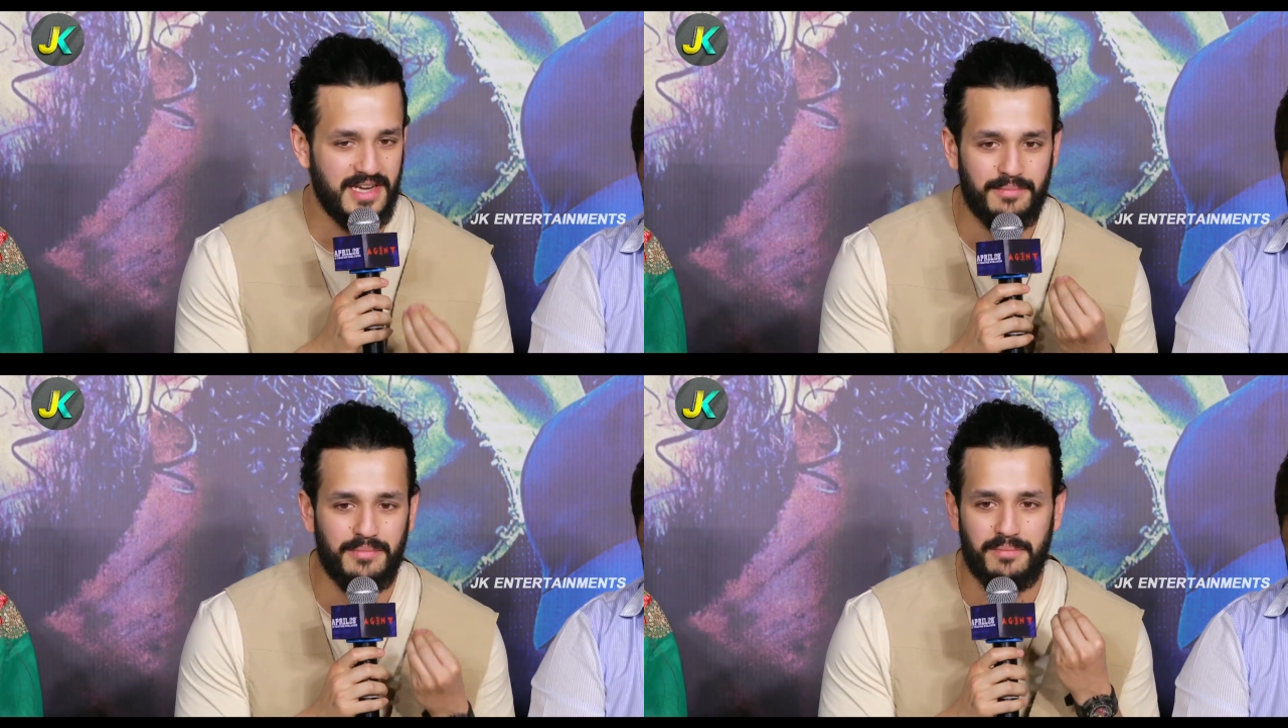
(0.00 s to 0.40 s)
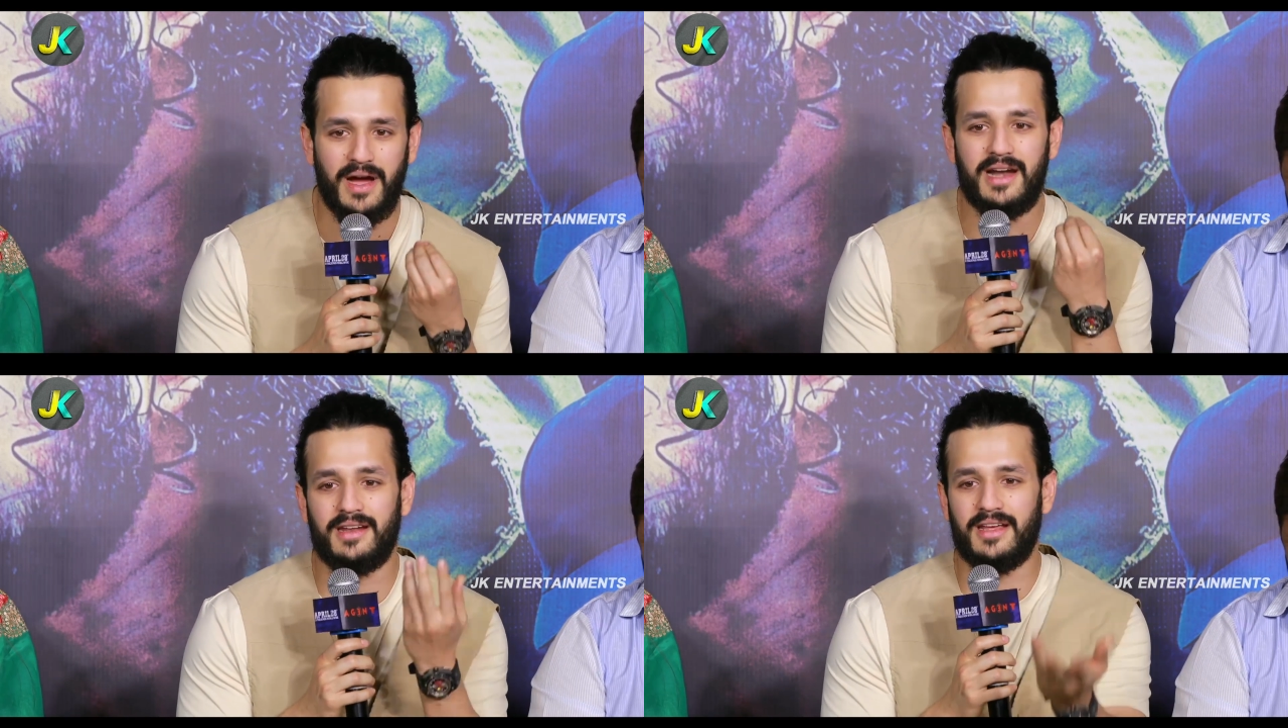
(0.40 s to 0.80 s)
టైం ఈ
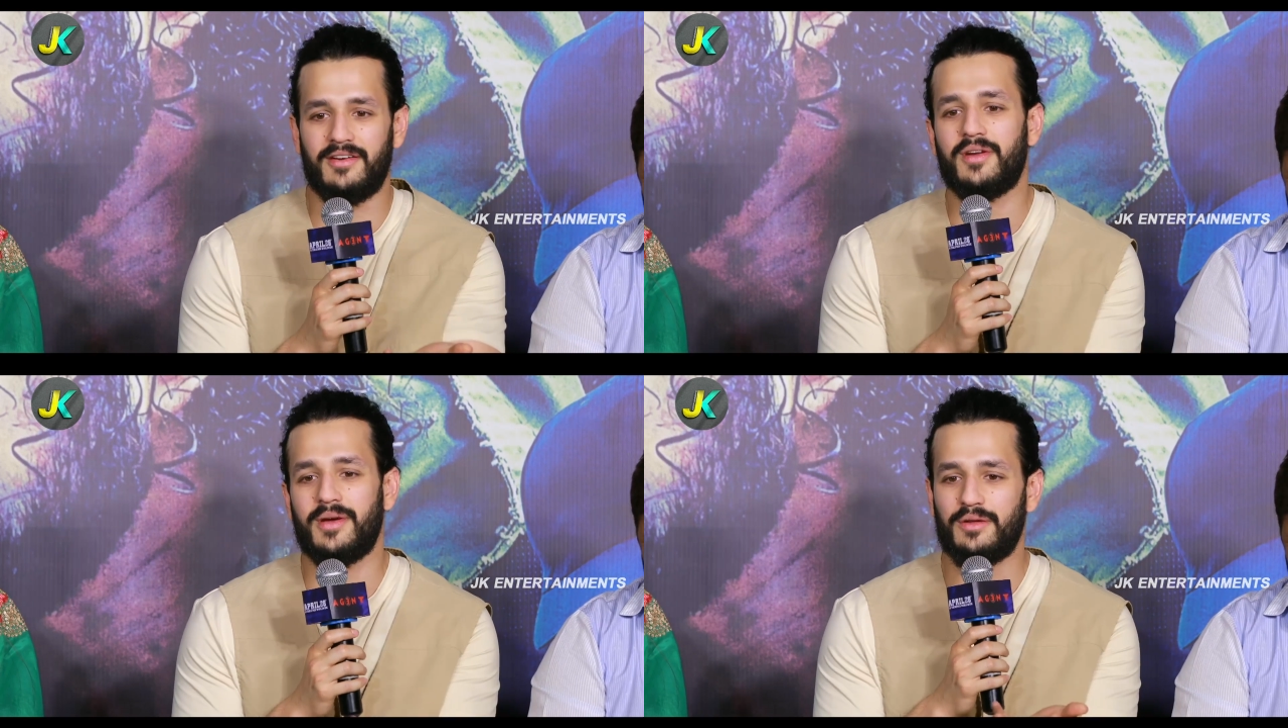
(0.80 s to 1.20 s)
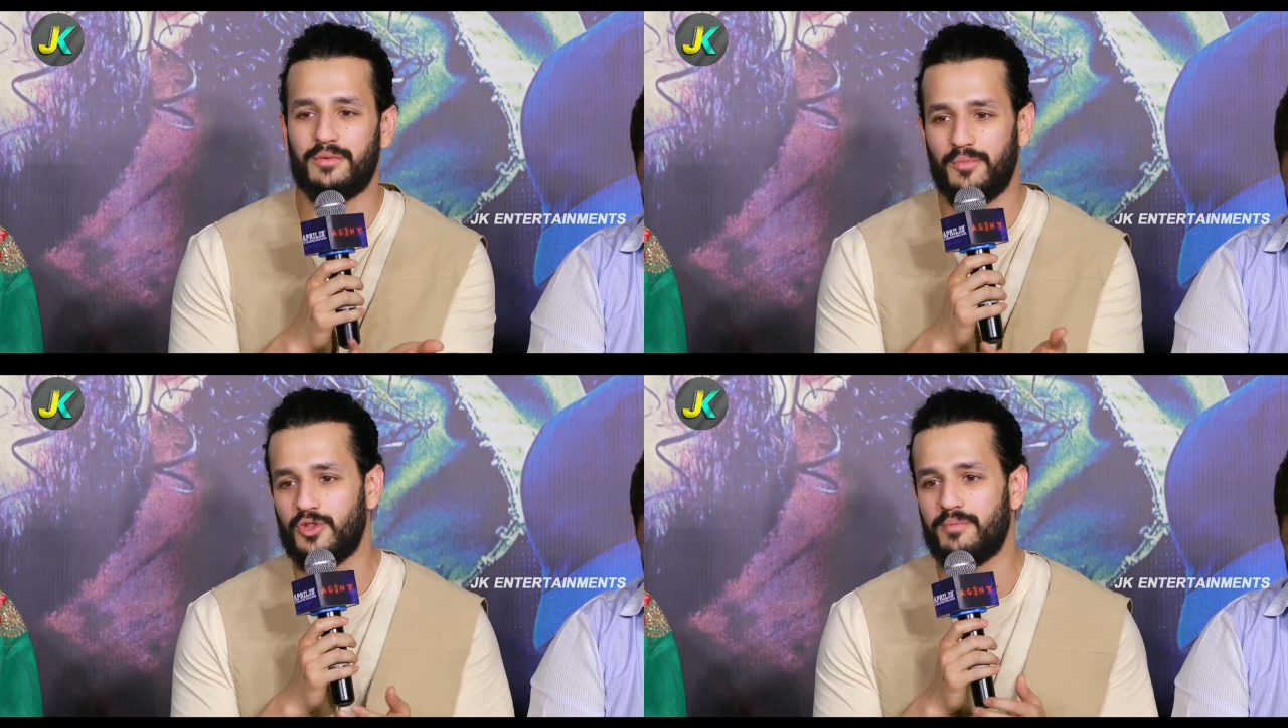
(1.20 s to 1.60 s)
మాటలు ఎవరైనా
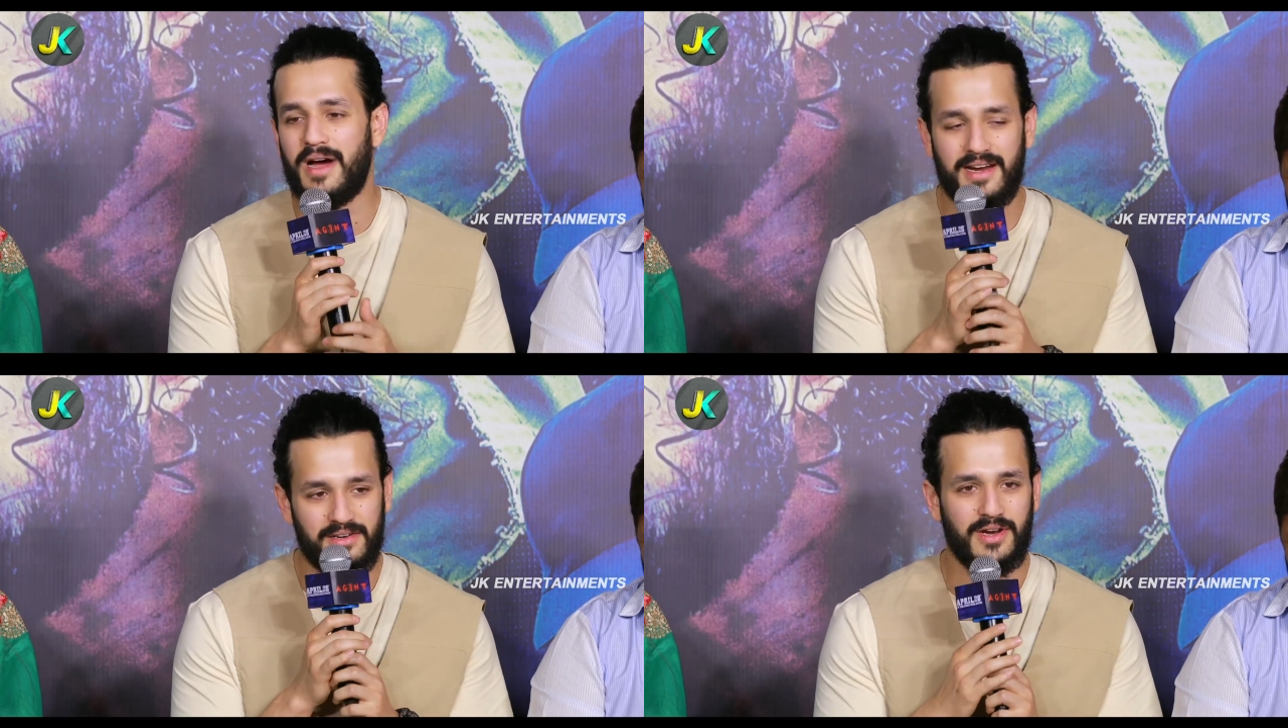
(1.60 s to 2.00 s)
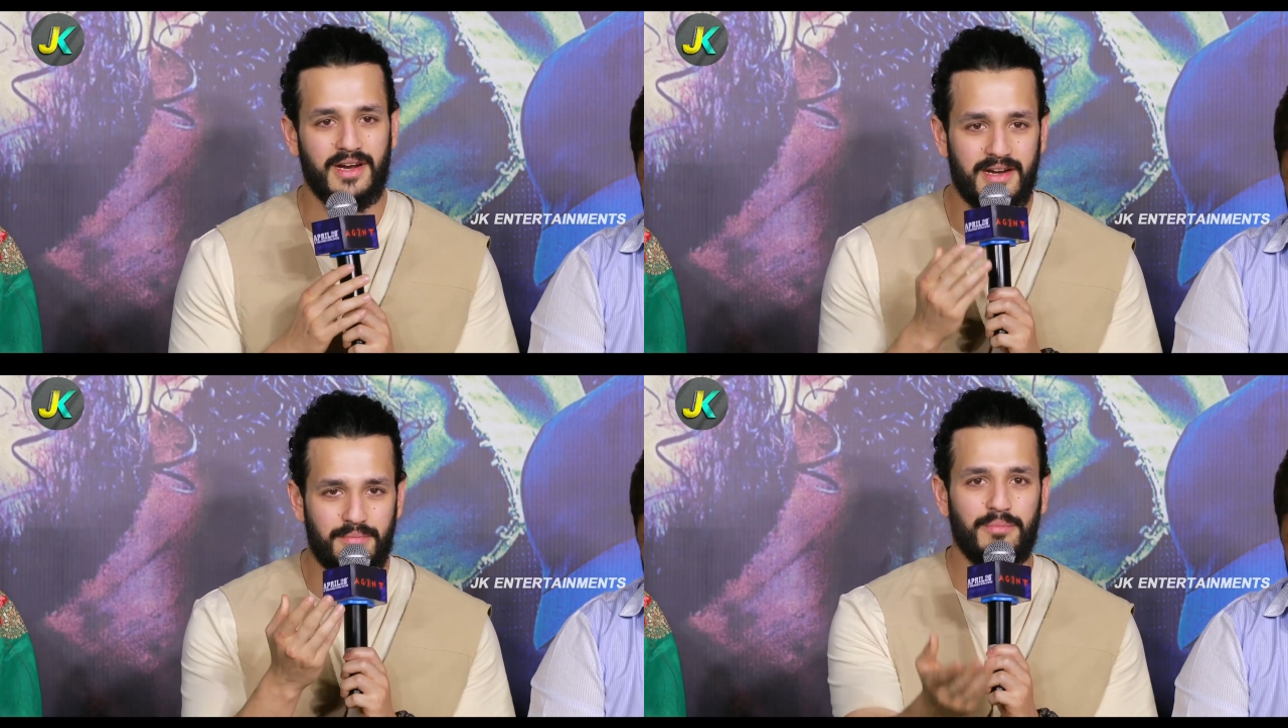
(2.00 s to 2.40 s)
ముందు మాట్లాడుతున్నాను
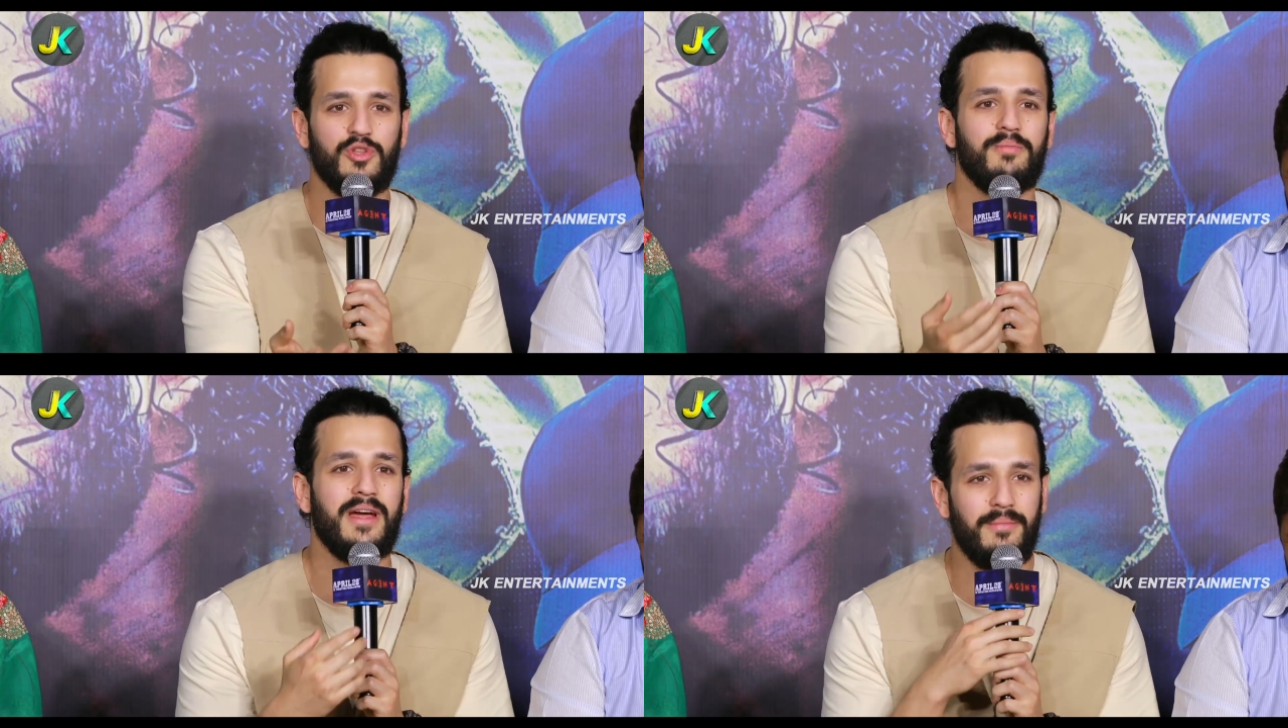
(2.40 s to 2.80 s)
అంటే మీ ముందు